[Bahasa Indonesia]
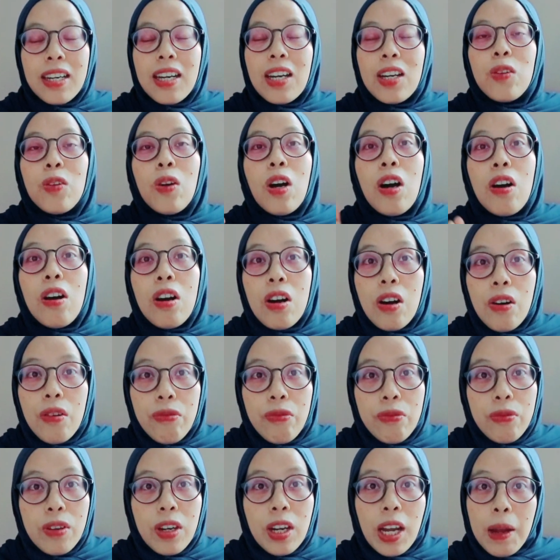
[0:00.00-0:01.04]
dan gue
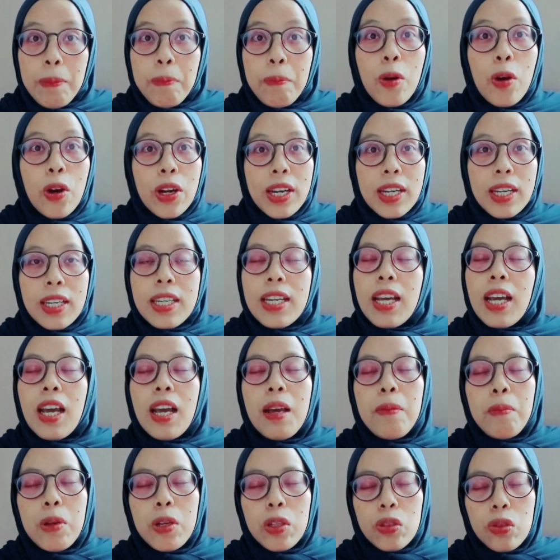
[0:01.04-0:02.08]
ngekepoin dia
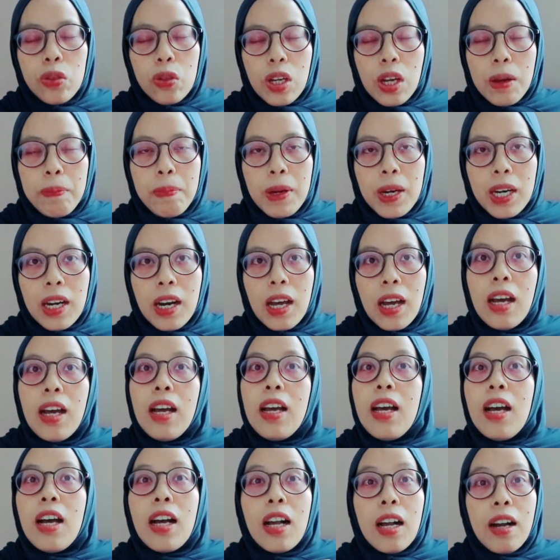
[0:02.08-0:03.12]
emang juga pernah